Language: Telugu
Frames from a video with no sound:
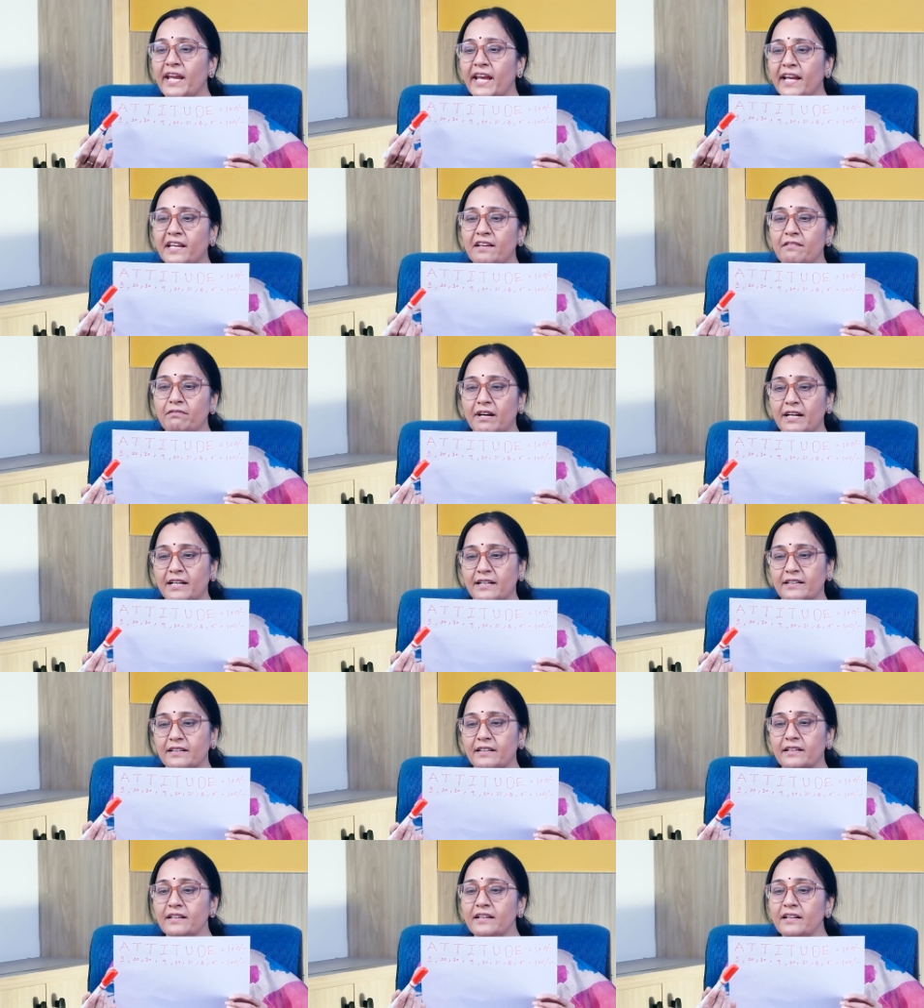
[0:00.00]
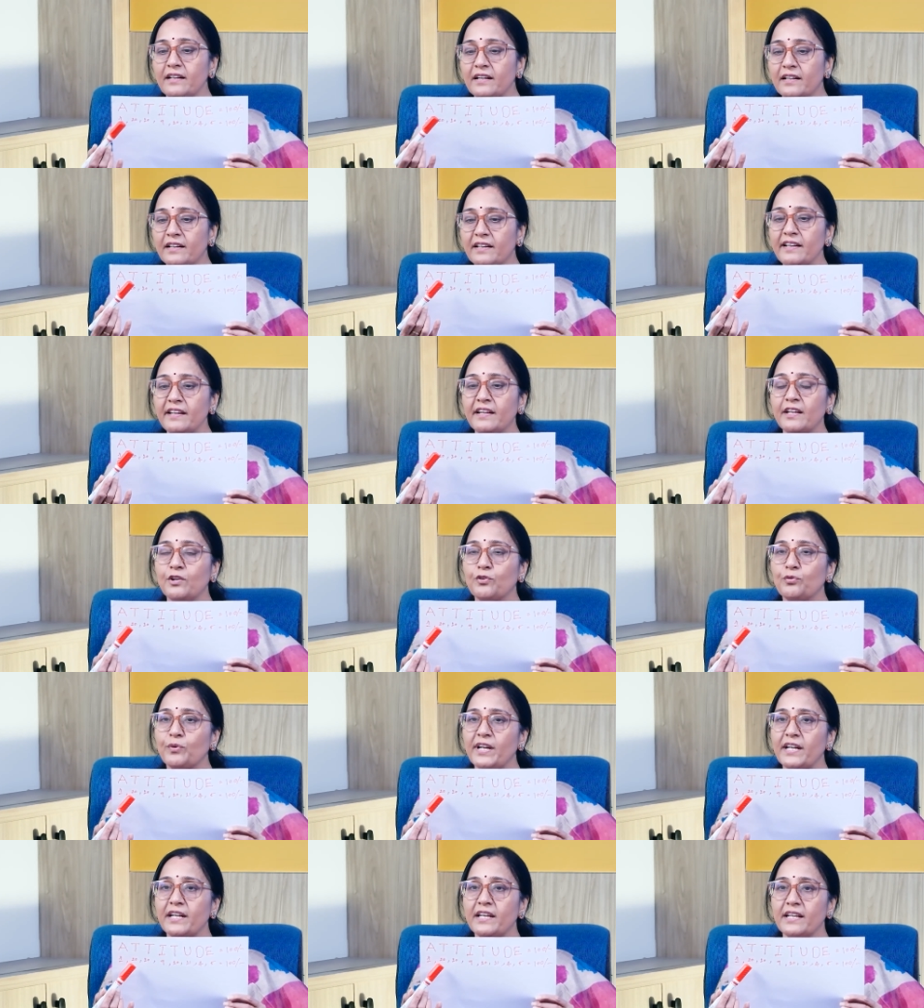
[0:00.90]
ఏకి వన్ టీకి
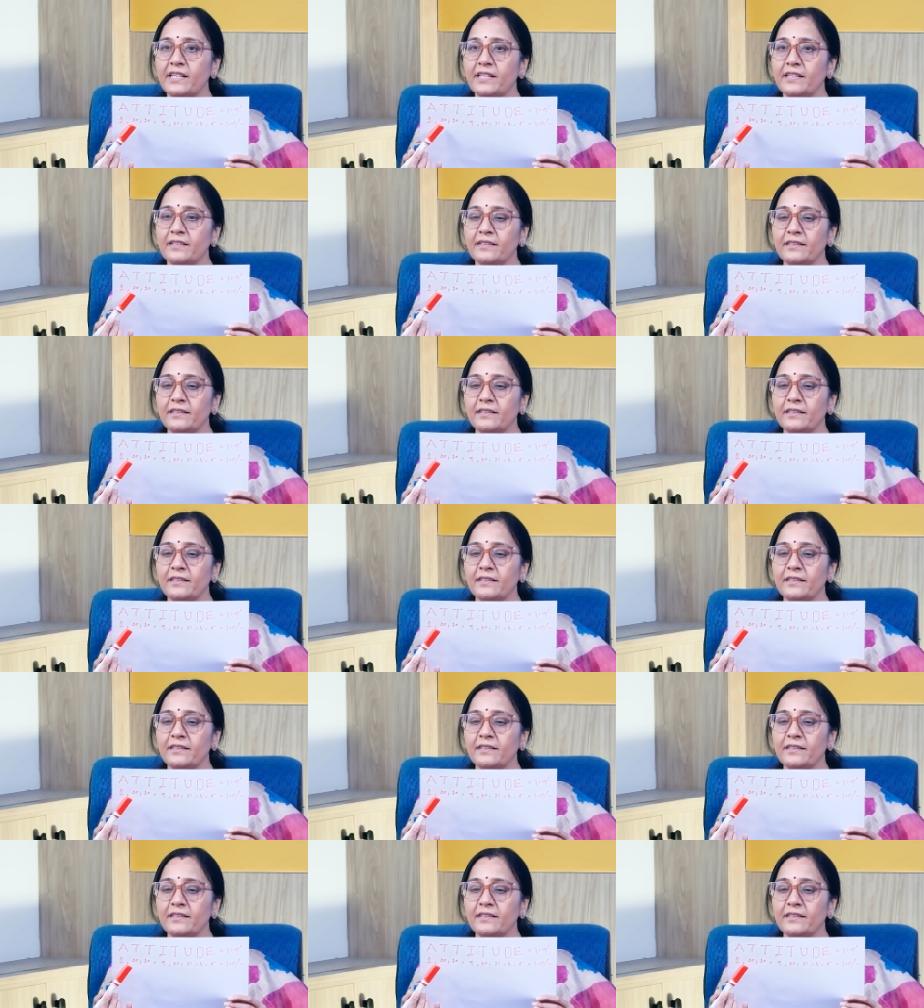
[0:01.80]
ట్వంటీ